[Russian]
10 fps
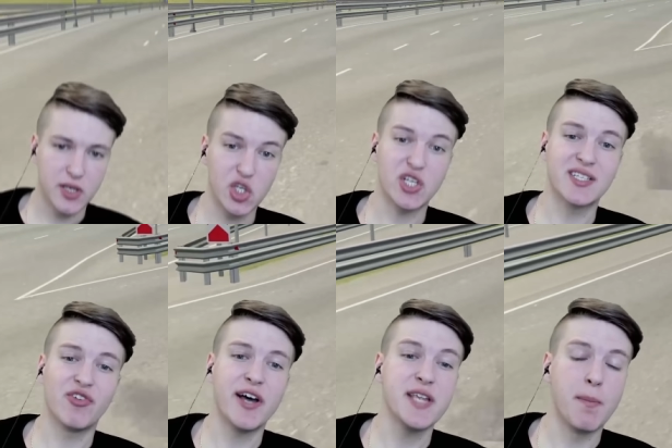Мне сейчас
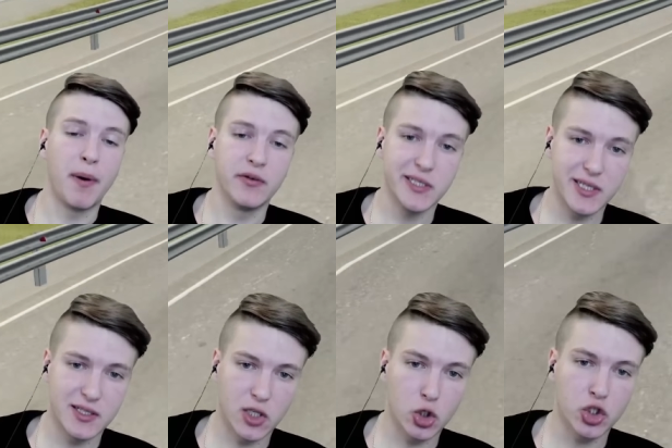звание
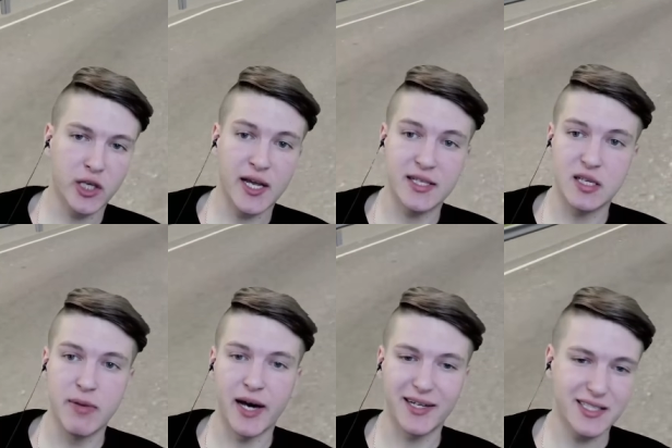повысят за то, что я
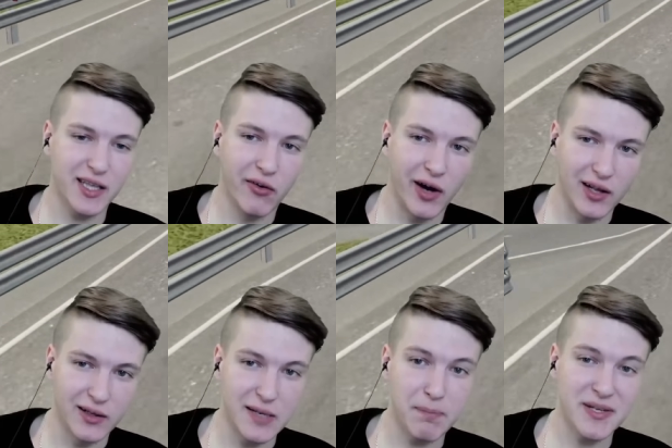тебя
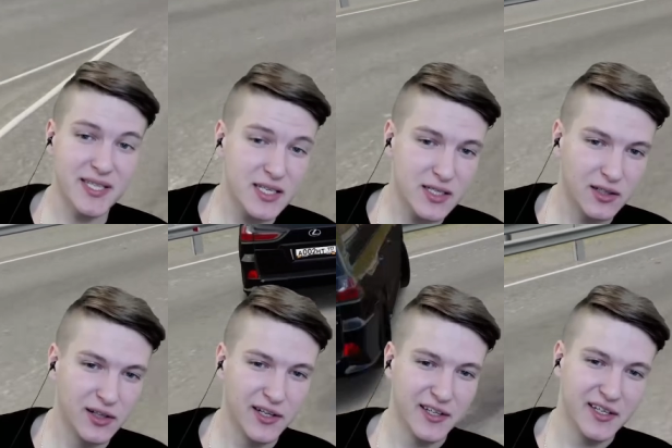арестовал и
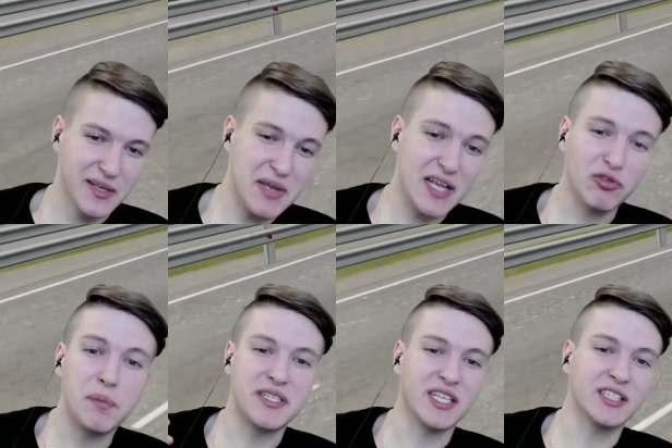посадил. И мне
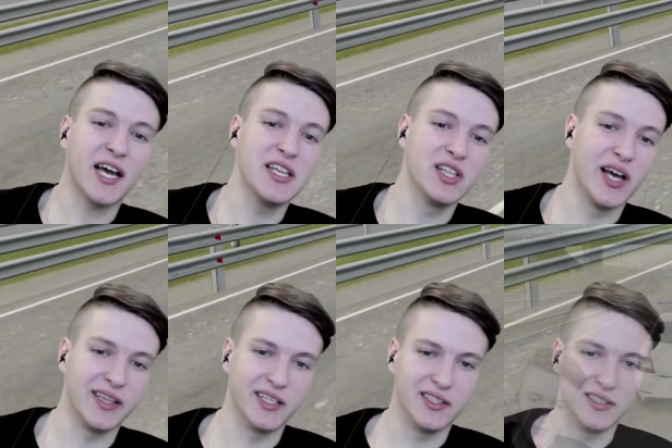твои 50к не
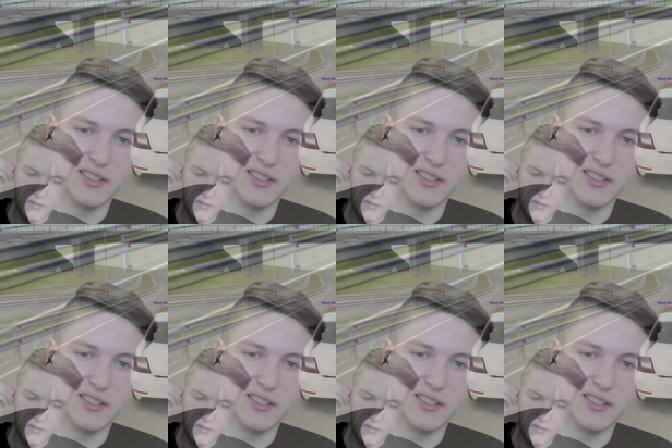надо.